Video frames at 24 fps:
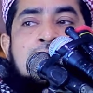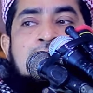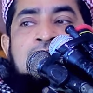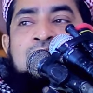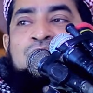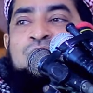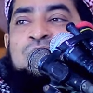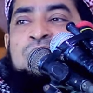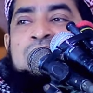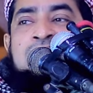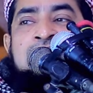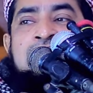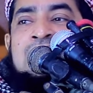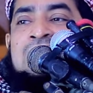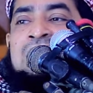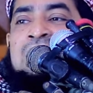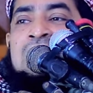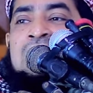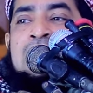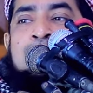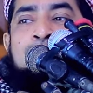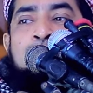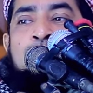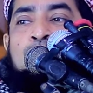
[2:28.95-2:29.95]
আসলে তার
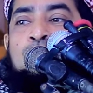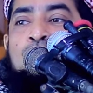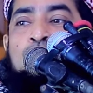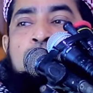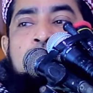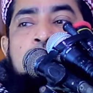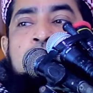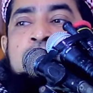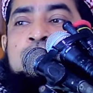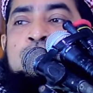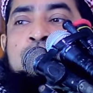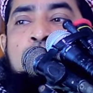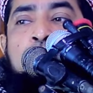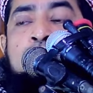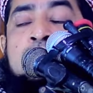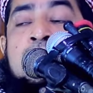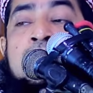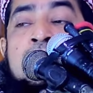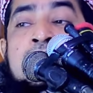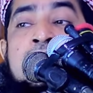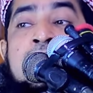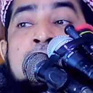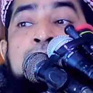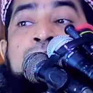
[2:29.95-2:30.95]
নাম লুত্তি ছিল
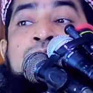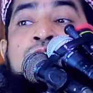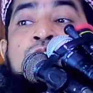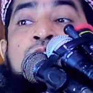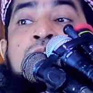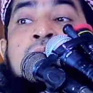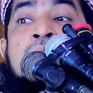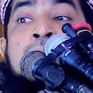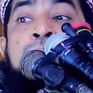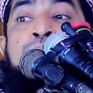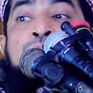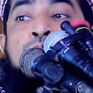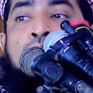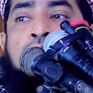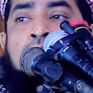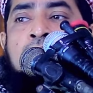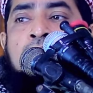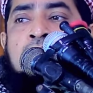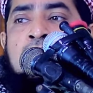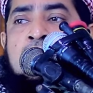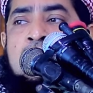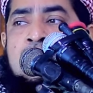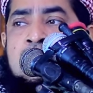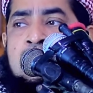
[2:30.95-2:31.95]
না নাম ছিল
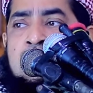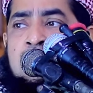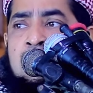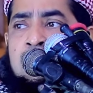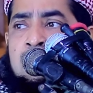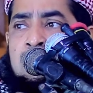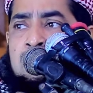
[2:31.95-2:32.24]
আবদুল্লাহ